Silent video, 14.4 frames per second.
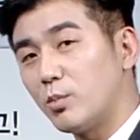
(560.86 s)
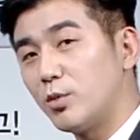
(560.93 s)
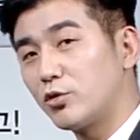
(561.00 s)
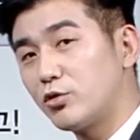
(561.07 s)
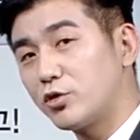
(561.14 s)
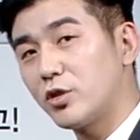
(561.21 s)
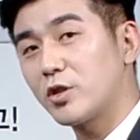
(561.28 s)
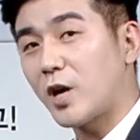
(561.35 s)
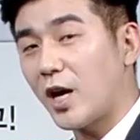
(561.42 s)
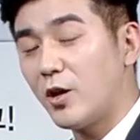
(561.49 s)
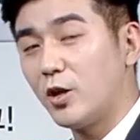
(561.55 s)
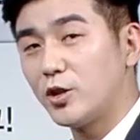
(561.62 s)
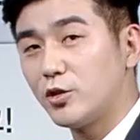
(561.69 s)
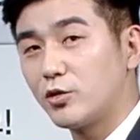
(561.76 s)
전부 투기
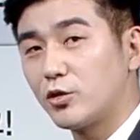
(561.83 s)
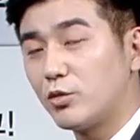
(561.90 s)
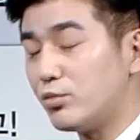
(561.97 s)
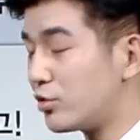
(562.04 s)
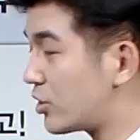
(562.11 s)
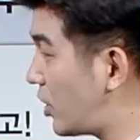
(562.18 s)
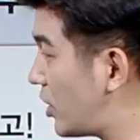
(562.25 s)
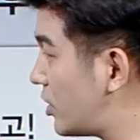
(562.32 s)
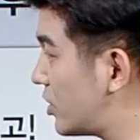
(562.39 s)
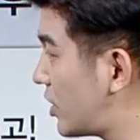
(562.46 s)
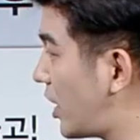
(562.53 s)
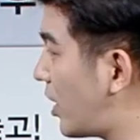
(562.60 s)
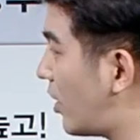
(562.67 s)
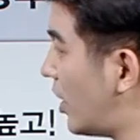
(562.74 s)
과열 지구로 묶여
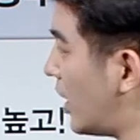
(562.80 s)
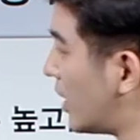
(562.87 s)
있는데요.